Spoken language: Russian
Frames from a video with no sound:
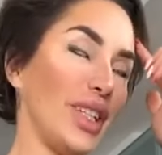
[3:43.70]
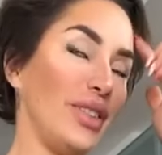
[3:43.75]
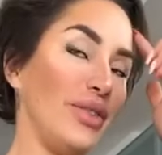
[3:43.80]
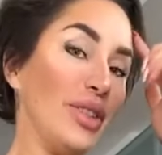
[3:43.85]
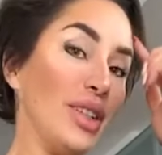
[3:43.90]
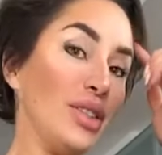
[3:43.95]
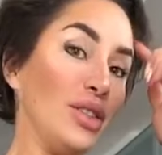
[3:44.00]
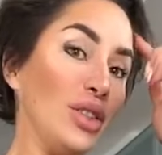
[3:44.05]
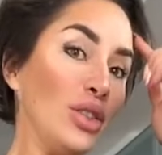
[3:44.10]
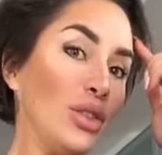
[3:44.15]

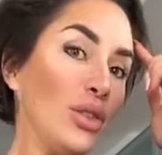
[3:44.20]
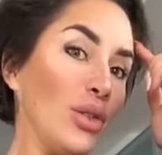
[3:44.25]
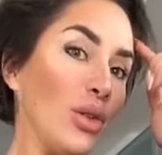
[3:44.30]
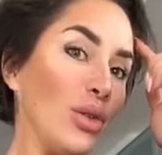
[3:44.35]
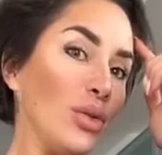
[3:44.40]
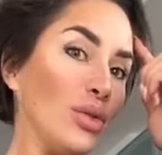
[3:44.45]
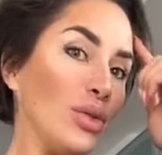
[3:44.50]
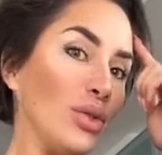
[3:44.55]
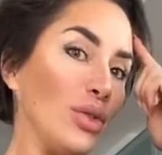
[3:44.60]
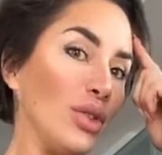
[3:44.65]
отвела
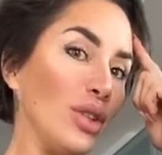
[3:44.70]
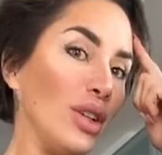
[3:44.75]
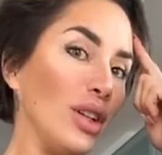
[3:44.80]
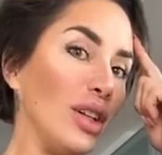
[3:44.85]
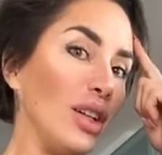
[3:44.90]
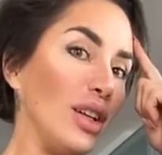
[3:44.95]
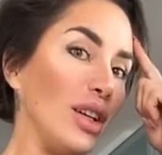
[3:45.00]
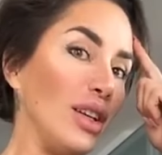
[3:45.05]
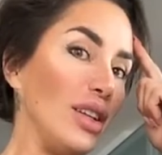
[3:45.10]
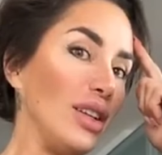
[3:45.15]
тренировку,
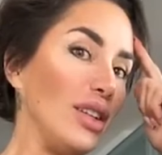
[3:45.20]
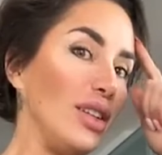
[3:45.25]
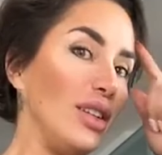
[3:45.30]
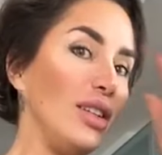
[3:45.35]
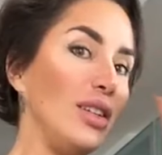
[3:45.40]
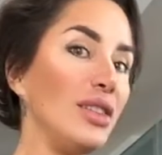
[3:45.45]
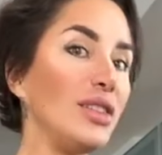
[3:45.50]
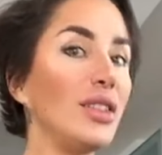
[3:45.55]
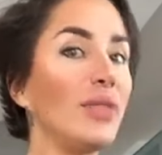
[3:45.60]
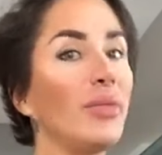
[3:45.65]

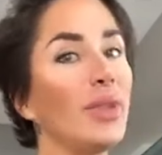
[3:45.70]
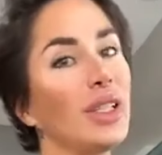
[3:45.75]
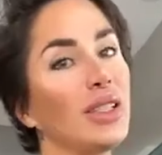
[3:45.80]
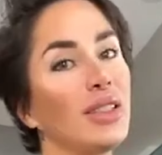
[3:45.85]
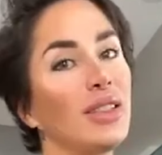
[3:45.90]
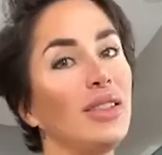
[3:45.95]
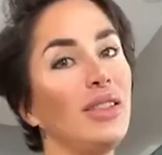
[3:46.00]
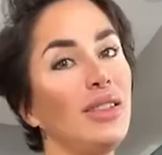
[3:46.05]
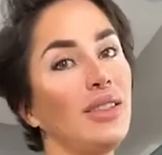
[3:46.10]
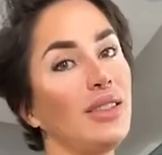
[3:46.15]
и сама
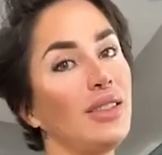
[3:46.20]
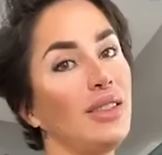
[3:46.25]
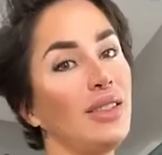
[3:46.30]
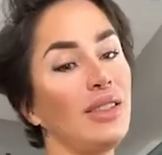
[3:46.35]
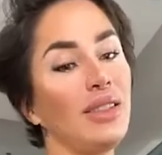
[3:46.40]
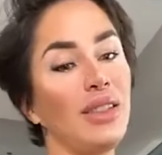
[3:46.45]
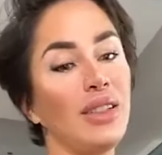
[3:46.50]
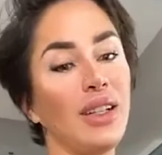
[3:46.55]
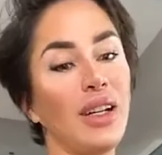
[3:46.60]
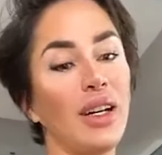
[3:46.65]
сходила,
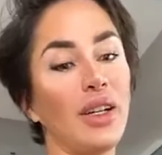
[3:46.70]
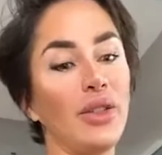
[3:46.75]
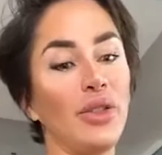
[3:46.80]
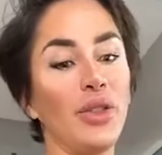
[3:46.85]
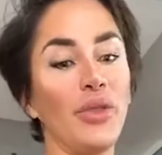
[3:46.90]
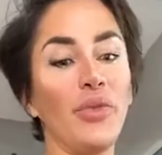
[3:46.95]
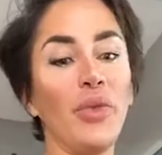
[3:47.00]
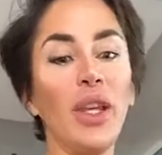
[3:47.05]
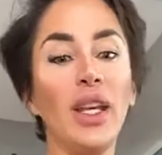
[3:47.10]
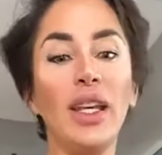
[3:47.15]
сделала
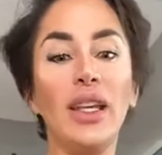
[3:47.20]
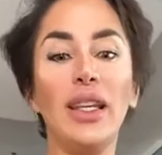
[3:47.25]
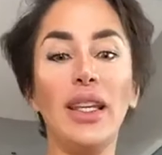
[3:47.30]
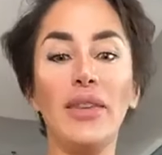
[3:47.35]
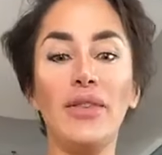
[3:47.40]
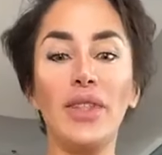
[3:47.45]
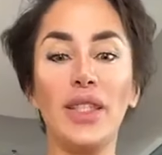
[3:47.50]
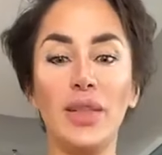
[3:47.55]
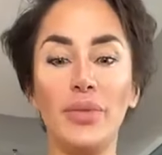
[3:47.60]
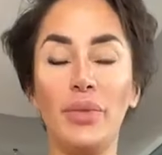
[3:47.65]
карту.
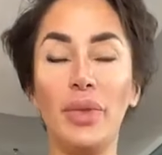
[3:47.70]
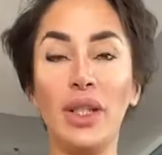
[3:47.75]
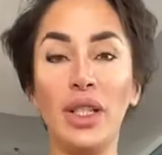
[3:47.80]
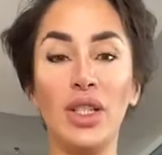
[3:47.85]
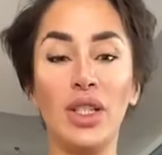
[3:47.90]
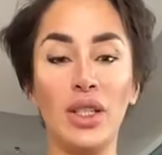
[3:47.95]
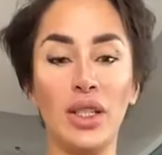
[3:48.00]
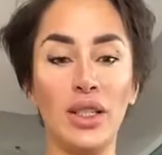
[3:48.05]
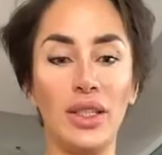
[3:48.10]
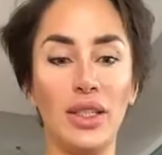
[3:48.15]
Я высыпала
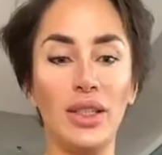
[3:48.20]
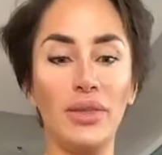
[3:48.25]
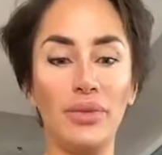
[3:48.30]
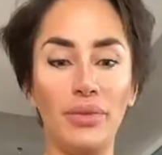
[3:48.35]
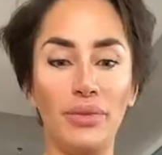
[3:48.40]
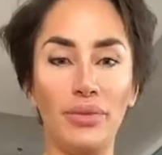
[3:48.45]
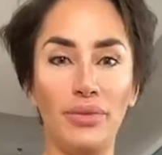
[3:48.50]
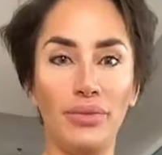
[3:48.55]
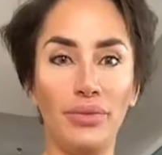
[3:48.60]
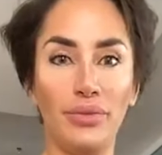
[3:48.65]
желатин,
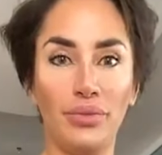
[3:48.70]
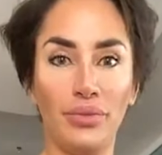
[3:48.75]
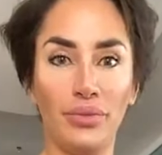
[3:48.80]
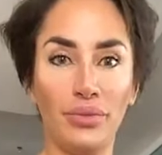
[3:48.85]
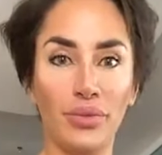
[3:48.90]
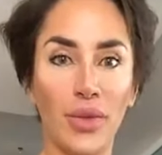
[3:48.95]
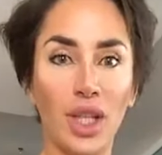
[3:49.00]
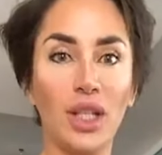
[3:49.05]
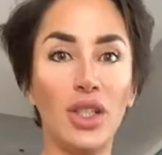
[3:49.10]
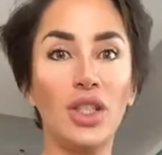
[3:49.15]

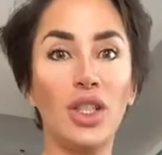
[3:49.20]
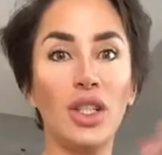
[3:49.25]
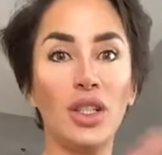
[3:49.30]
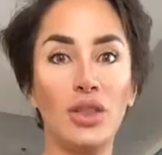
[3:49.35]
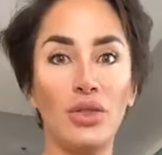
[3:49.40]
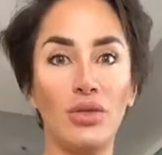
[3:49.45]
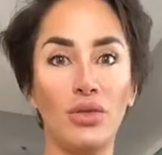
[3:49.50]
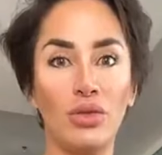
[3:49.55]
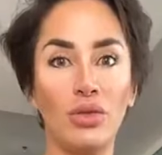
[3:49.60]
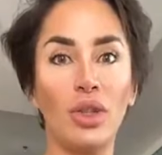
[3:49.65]
сейчас
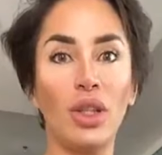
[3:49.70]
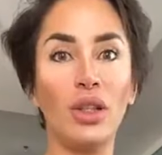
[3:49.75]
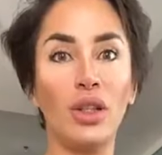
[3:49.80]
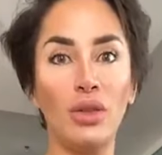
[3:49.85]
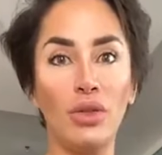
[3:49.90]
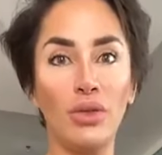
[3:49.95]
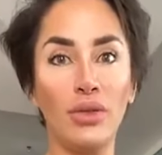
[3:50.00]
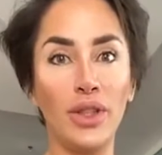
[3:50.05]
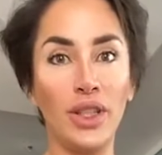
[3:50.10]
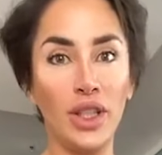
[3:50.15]
туда
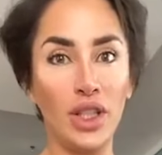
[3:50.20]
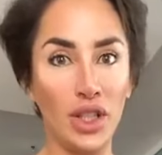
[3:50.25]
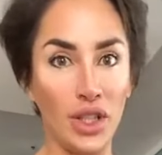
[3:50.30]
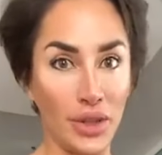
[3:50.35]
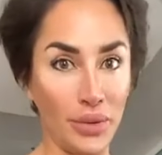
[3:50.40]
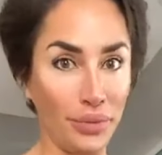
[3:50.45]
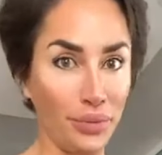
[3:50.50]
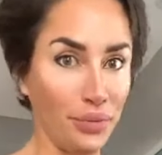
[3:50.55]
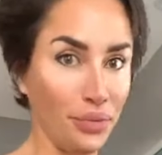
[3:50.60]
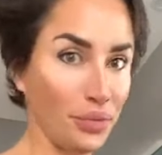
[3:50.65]
налью
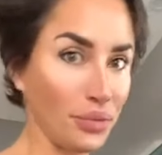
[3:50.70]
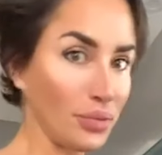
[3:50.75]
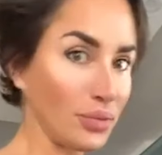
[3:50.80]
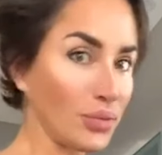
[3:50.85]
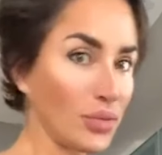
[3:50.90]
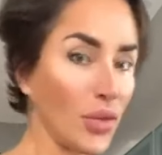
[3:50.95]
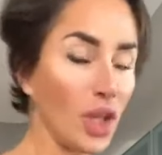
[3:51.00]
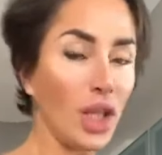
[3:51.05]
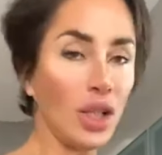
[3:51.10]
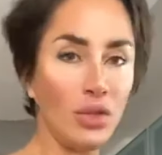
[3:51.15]
водички.
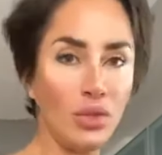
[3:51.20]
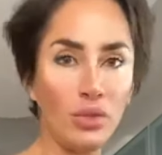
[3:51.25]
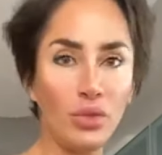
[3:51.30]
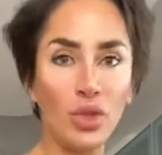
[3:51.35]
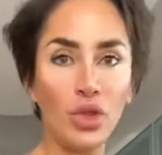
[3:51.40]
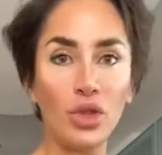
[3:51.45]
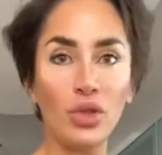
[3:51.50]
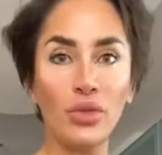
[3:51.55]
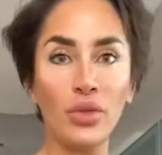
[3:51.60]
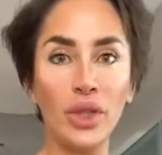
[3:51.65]
Я
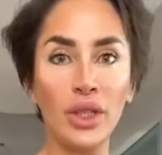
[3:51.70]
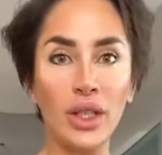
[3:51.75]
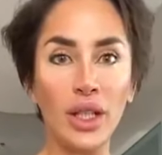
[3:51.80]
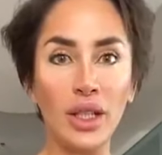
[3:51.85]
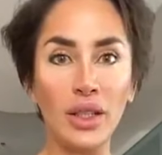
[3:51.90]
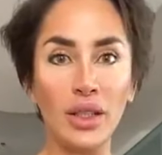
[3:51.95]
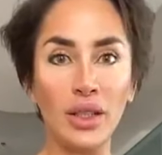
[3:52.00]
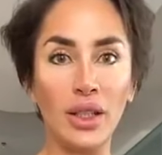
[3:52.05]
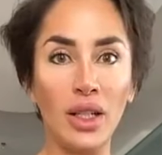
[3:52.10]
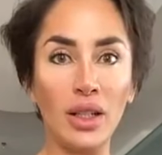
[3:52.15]
думаю, что вы
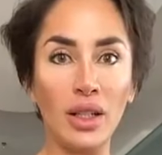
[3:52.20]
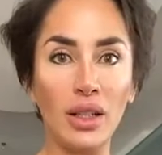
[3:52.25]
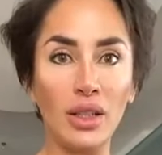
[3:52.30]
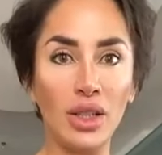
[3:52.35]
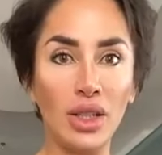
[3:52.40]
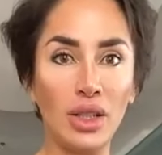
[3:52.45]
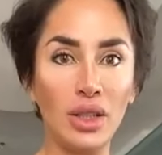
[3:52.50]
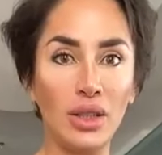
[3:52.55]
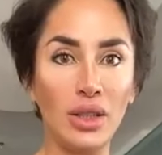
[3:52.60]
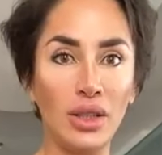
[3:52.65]
знаете, да, как
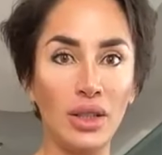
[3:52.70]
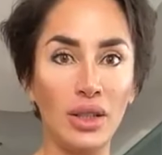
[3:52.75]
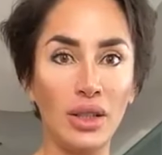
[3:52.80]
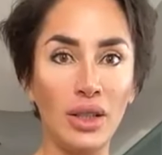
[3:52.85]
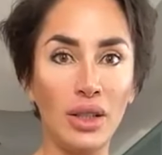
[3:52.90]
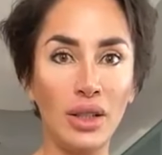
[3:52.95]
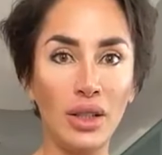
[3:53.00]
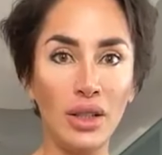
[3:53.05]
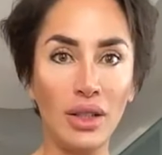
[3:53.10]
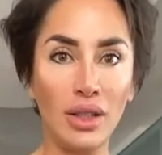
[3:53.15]
желатин
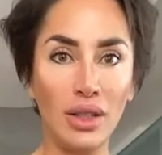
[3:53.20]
